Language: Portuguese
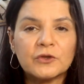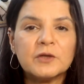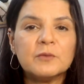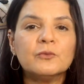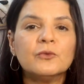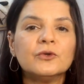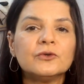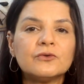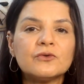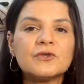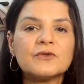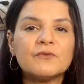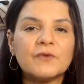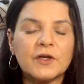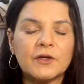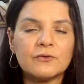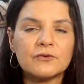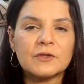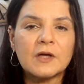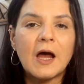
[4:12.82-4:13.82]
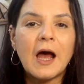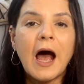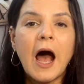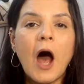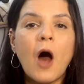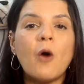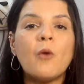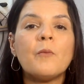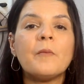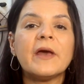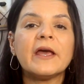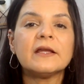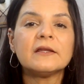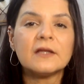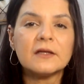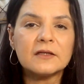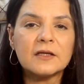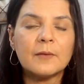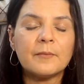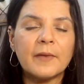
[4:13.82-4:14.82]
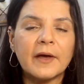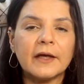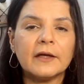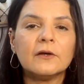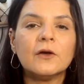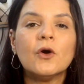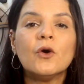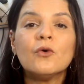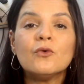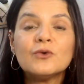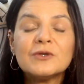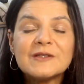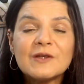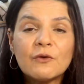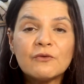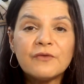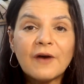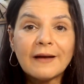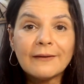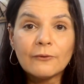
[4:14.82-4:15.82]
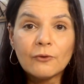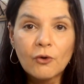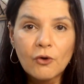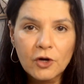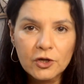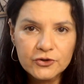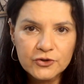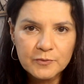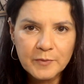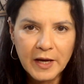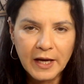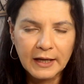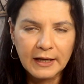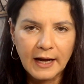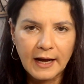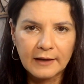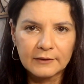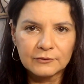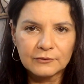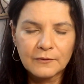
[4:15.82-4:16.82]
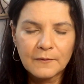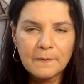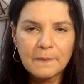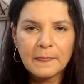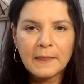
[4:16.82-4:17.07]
que muitos vinhos aumentem também o seu valor de mercado.